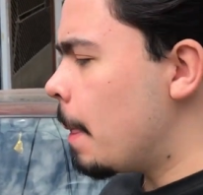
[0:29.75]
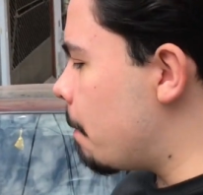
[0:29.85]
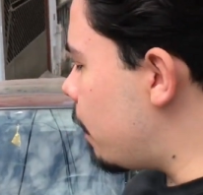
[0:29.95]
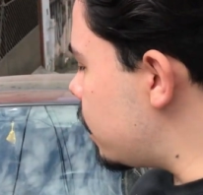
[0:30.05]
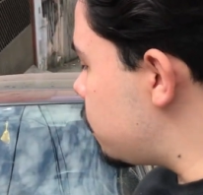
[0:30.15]

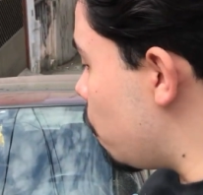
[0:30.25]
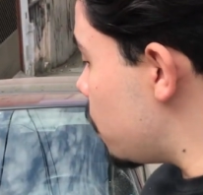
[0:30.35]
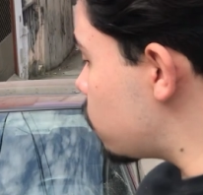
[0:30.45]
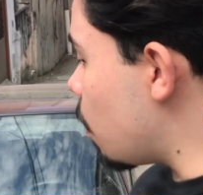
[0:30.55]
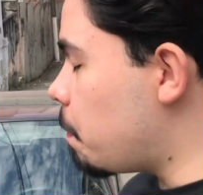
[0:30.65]
Mas ver o
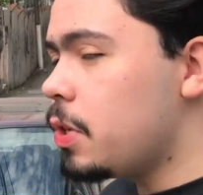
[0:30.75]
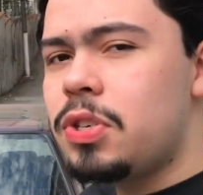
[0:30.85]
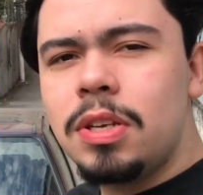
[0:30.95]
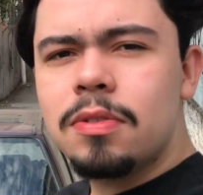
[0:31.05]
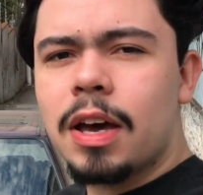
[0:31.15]
pessoal
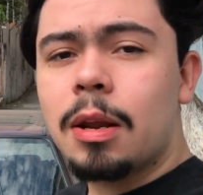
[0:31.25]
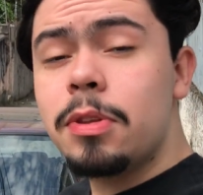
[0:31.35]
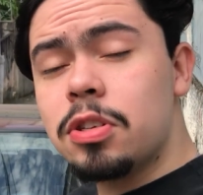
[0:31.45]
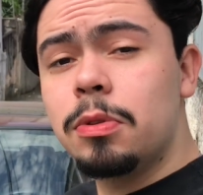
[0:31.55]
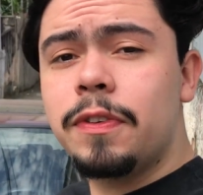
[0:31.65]
pedindo, cara, me
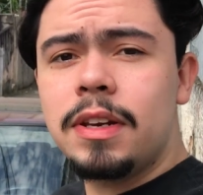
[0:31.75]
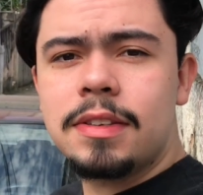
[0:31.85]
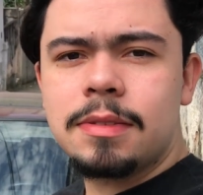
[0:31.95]
deixa muito feliz.